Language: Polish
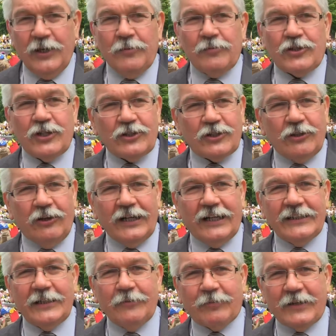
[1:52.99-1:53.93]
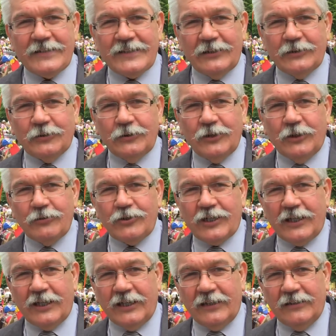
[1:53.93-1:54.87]
Przedszkola nie prezentują
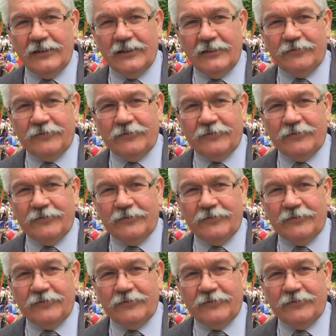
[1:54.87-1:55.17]
się e,